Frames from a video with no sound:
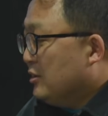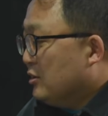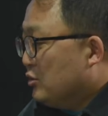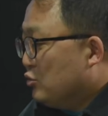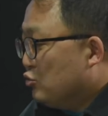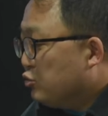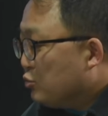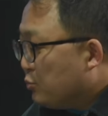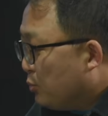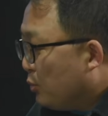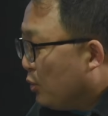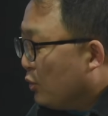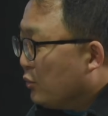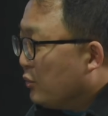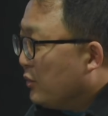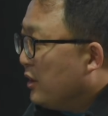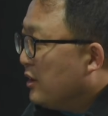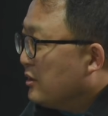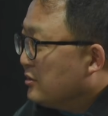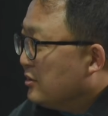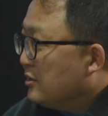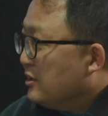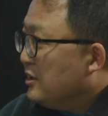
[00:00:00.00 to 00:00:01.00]
투표로
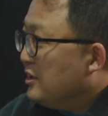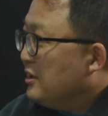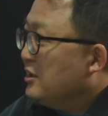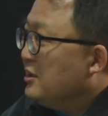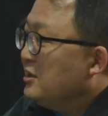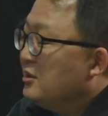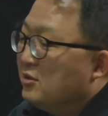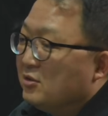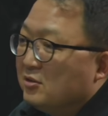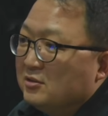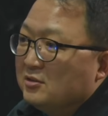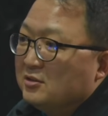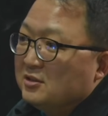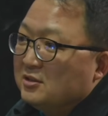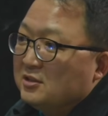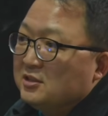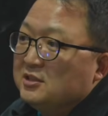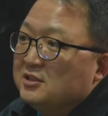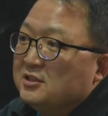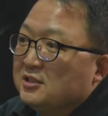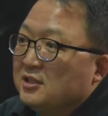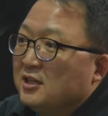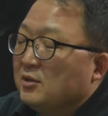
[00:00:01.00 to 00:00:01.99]
해서 이런
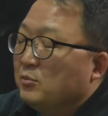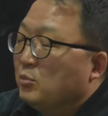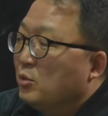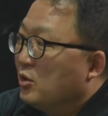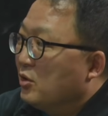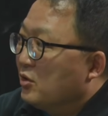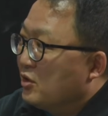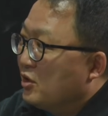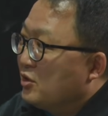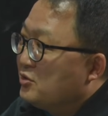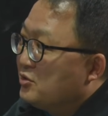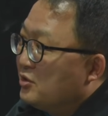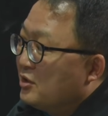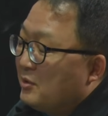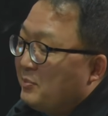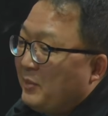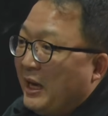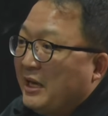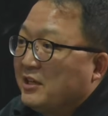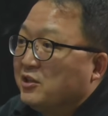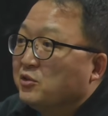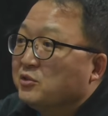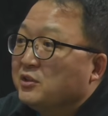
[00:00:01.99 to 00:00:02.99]
의지가 뭐 결정이
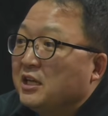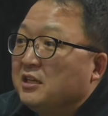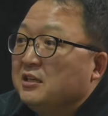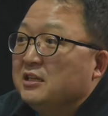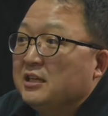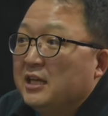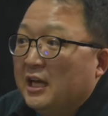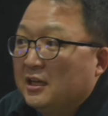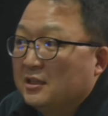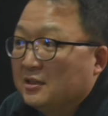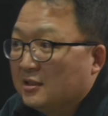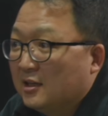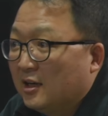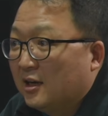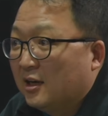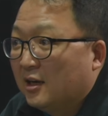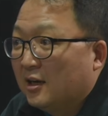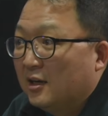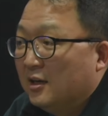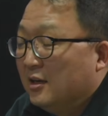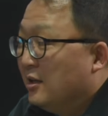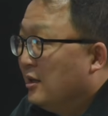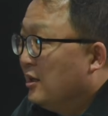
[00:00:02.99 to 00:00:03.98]
반영되는 게
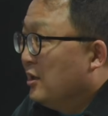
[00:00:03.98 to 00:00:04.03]
아니라